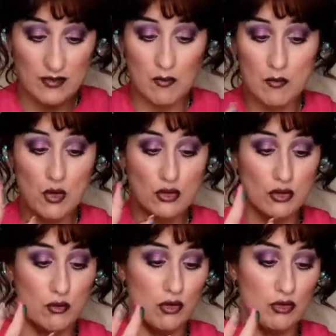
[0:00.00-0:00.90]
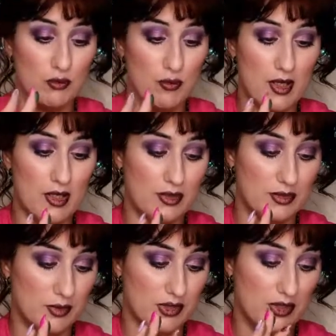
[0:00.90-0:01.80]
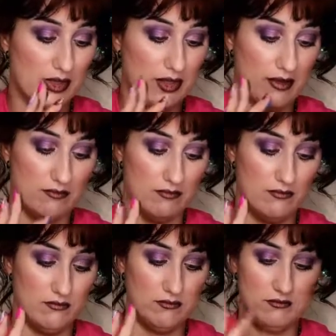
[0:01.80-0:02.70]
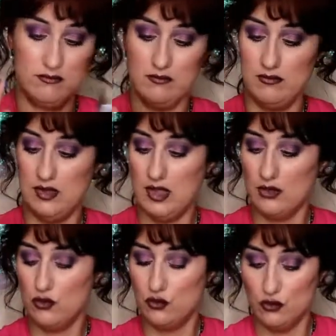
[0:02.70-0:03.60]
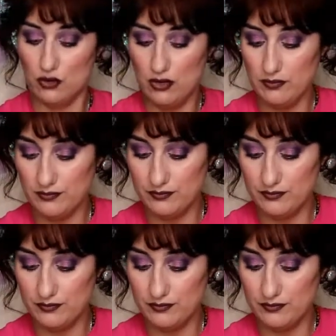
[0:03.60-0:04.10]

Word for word: Molto molto bella. Aspettate che la chiudo